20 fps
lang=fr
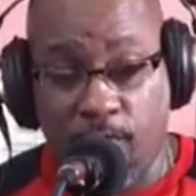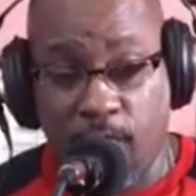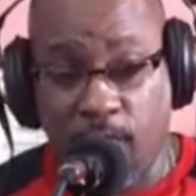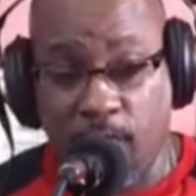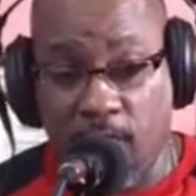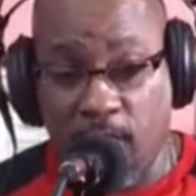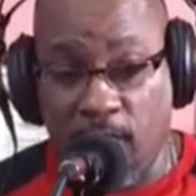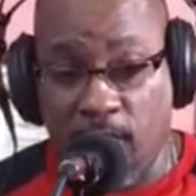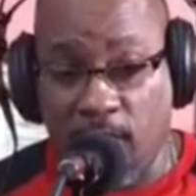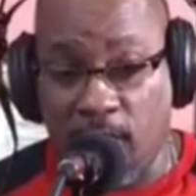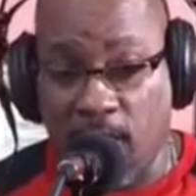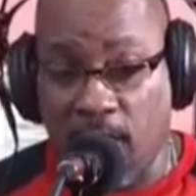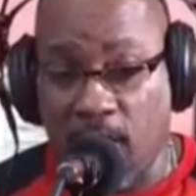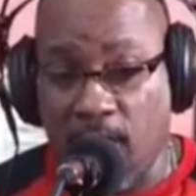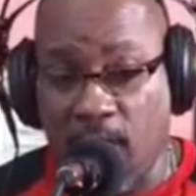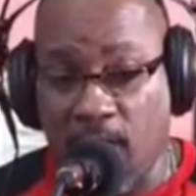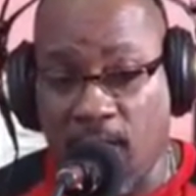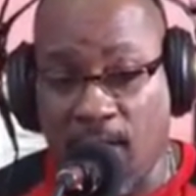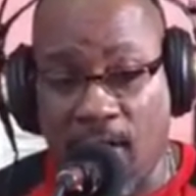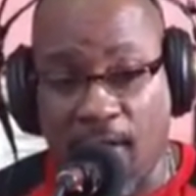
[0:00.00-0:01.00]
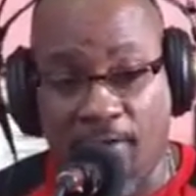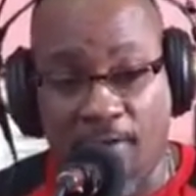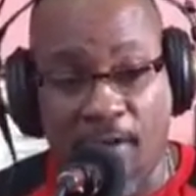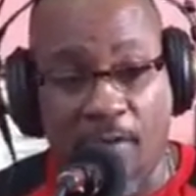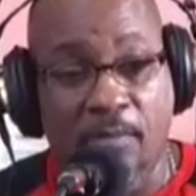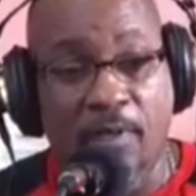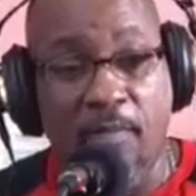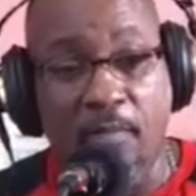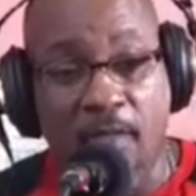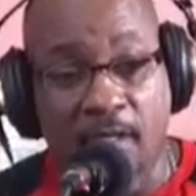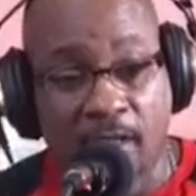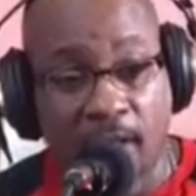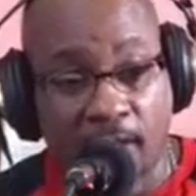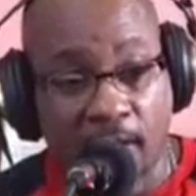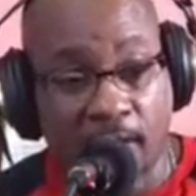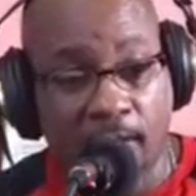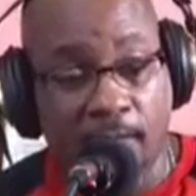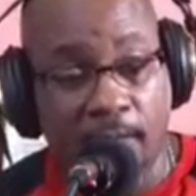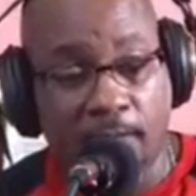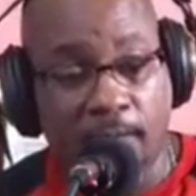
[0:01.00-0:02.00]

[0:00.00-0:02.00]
dans la salle fait pi bien, hein.